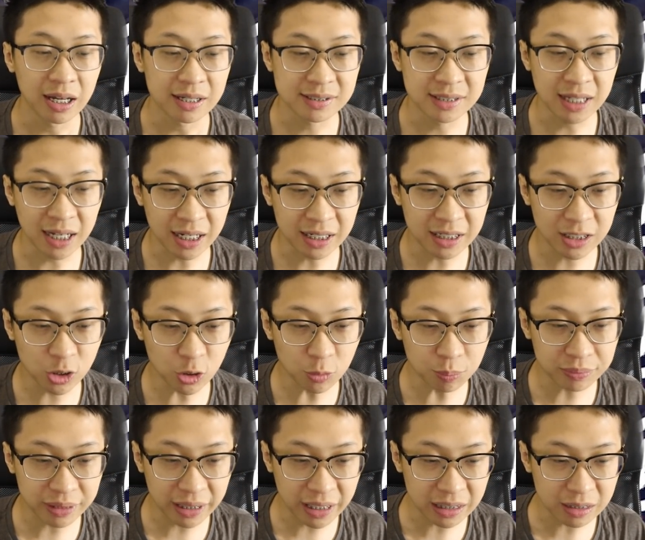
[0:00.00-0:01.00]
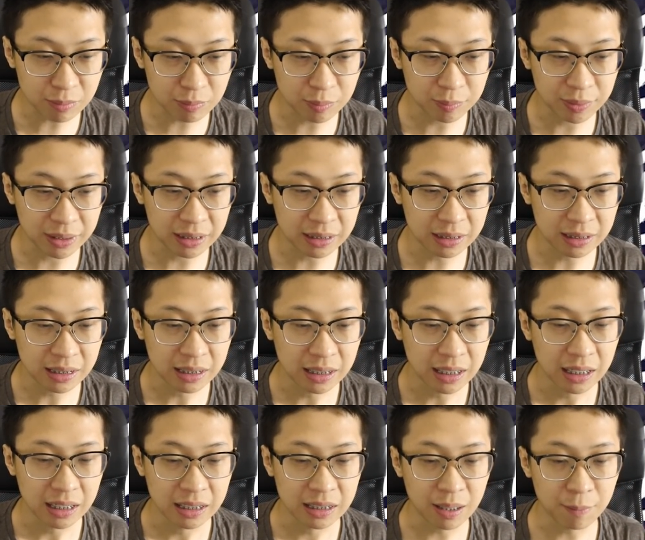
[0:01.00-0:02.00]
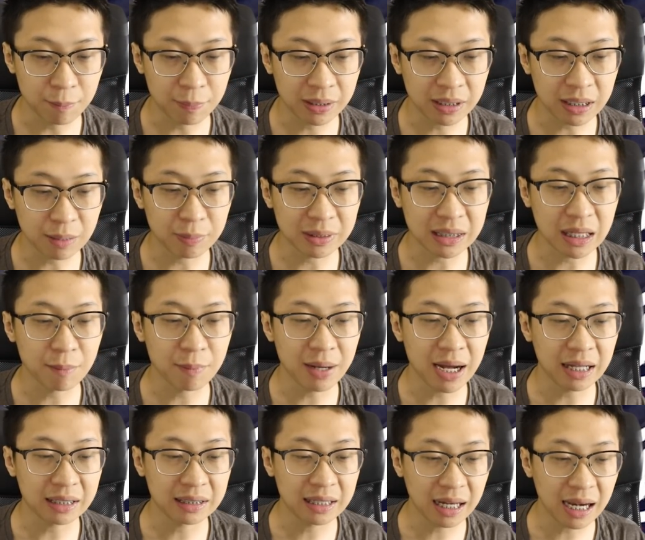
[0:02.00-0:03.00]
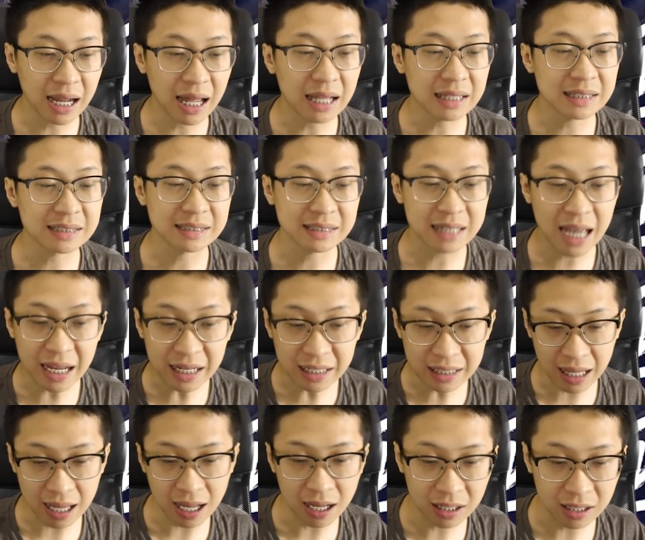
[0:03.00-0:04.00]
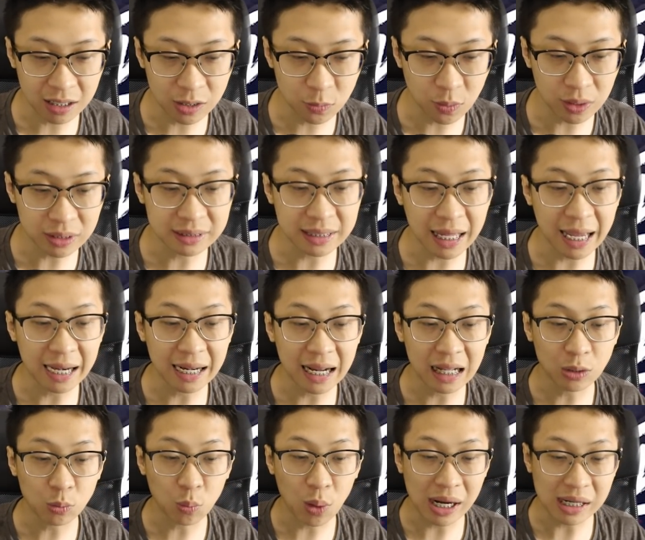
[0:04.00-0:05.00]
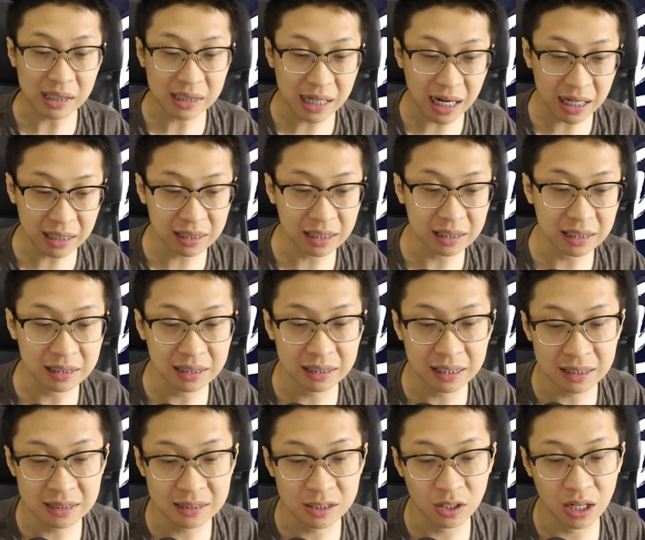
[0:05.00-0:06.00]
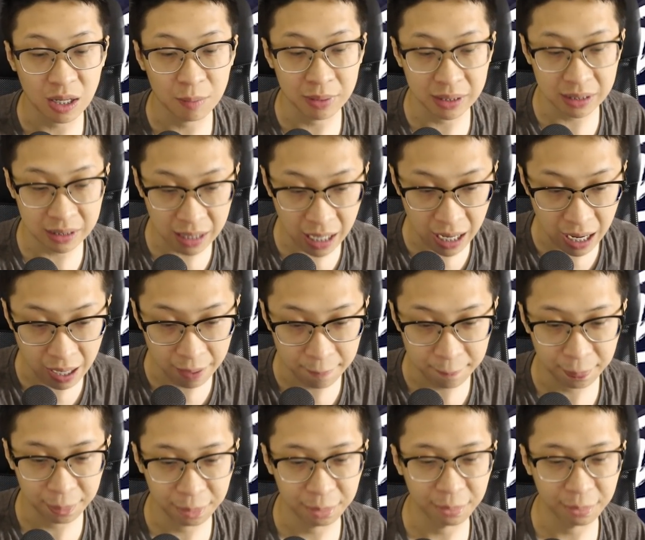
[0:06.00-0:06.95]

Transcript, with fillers: Sedangkan di grup D teman-teman, yang peringkat pertama adalah China, kedua Thailand wildcard dan ketiga South America.